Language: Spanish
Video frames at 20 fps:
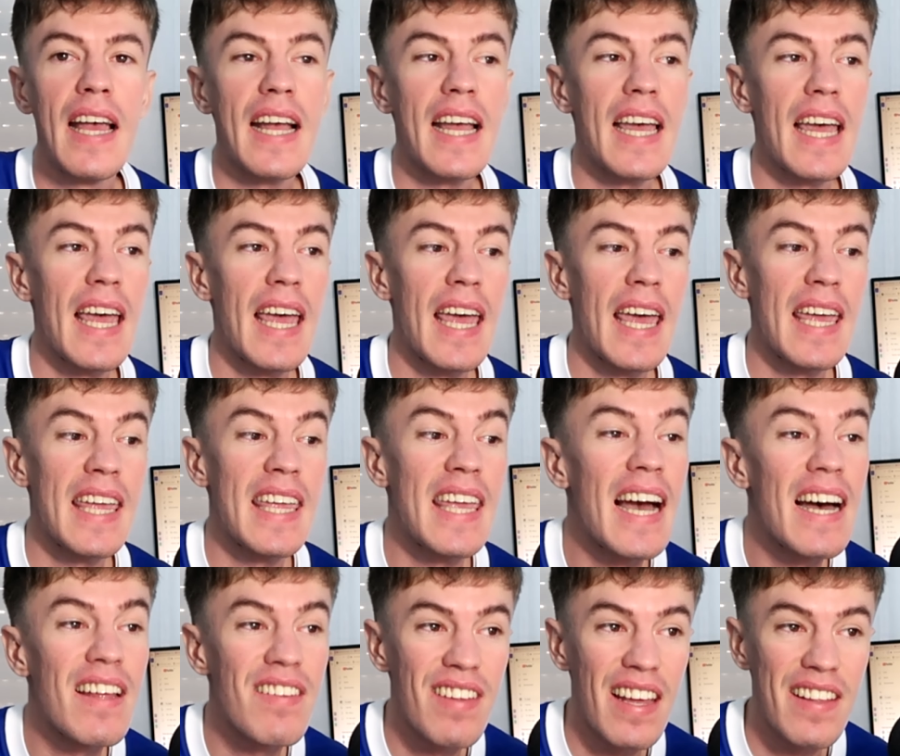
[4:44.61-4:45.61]
que
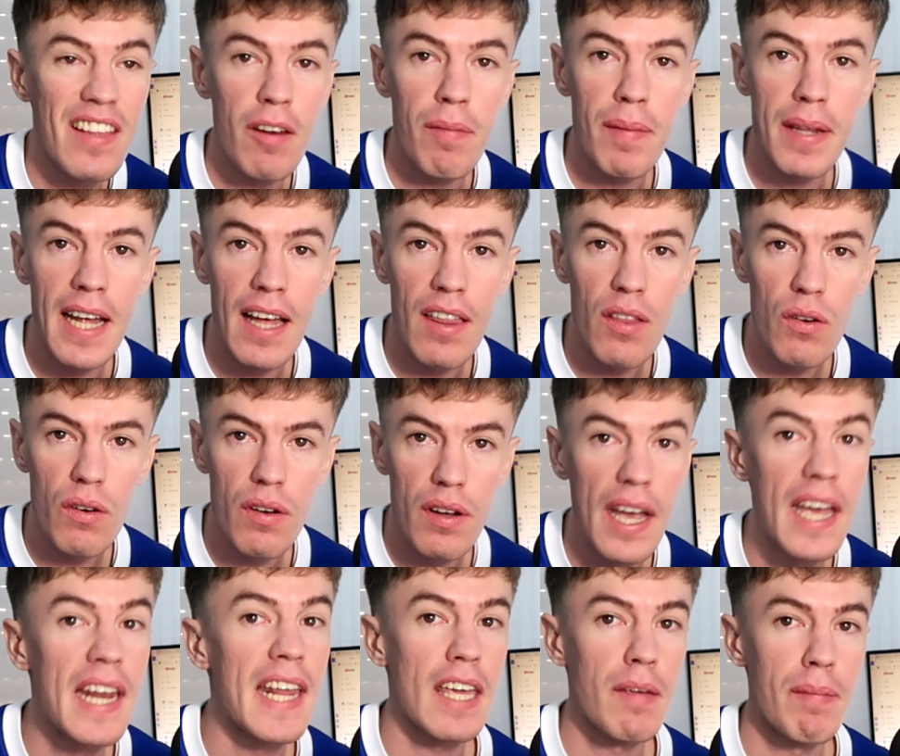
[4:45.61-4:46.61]
ya se ha terminado
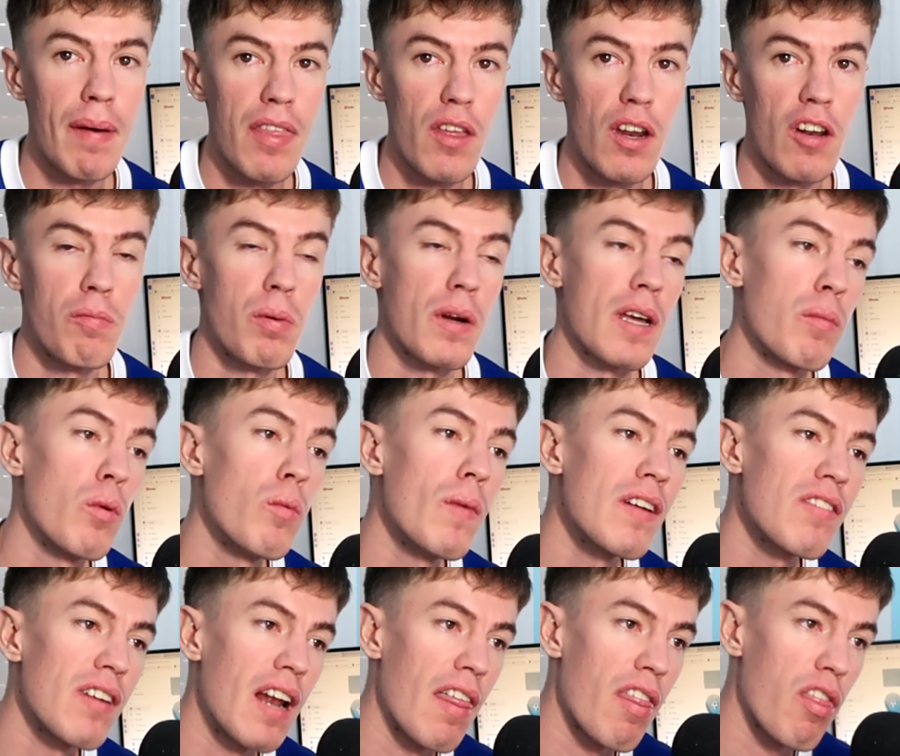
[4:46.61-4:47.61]
en equipaciones, porque
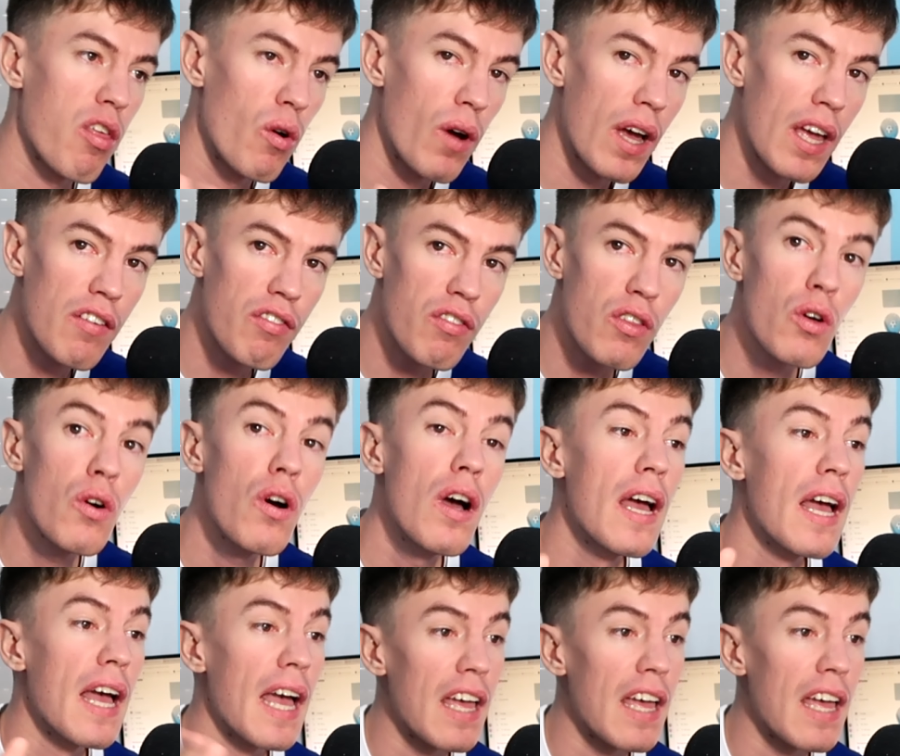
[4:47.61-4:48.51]
Pumas lanzó esto,